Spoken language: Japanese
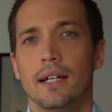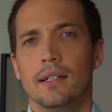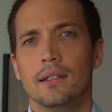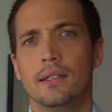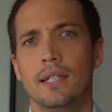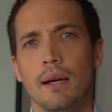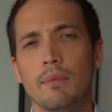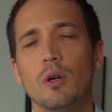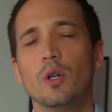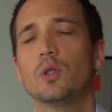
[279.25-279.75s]

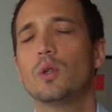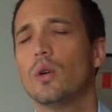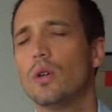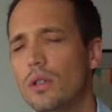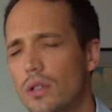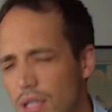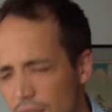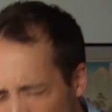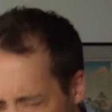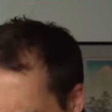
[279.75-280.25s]
でもど
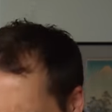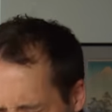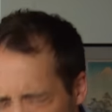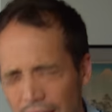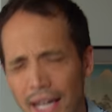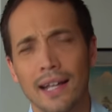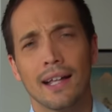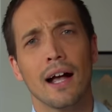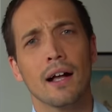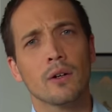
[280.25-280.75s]
うしても
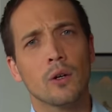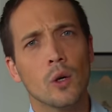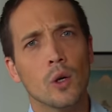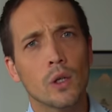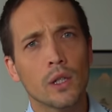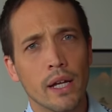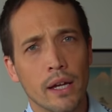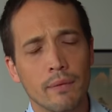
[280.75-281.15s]
年間5億